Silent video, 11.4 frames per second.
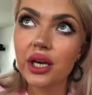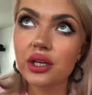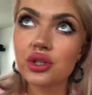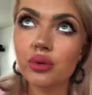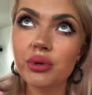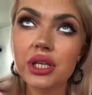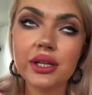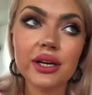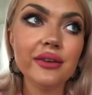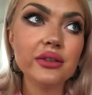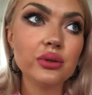Что мне не
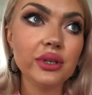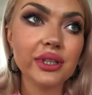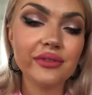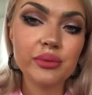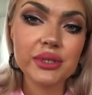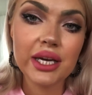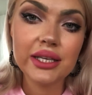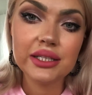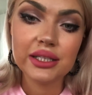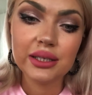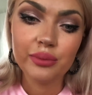нравится, у них на
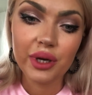веб-сайте